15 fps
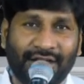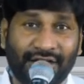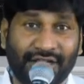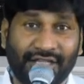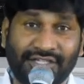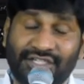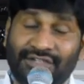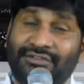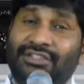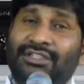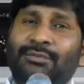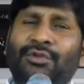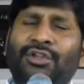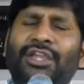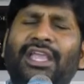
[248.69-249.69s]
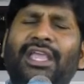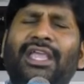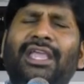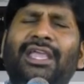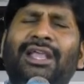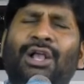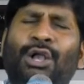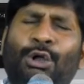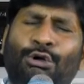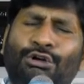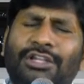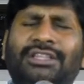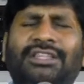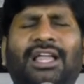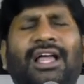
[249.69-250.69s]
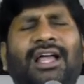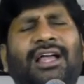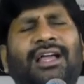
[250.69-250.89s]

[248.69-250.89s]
నీ జీవితంలో ఏ కొరత